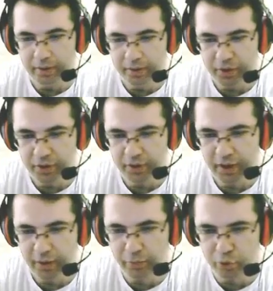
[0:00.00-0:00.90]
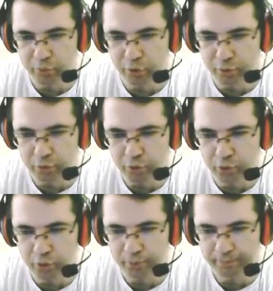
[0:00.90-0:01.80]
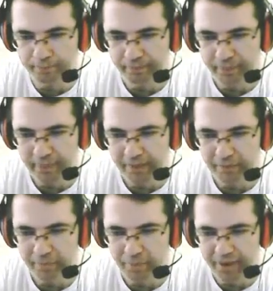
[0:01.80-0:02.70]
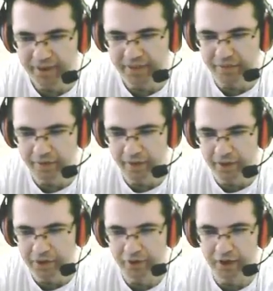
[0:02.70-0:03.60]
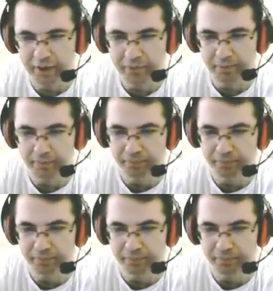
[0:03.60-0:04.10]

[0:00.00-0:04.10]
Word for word: Şimdi ne yapıyoruz biliyor musunuz? 5 seviye falan civar yaptım.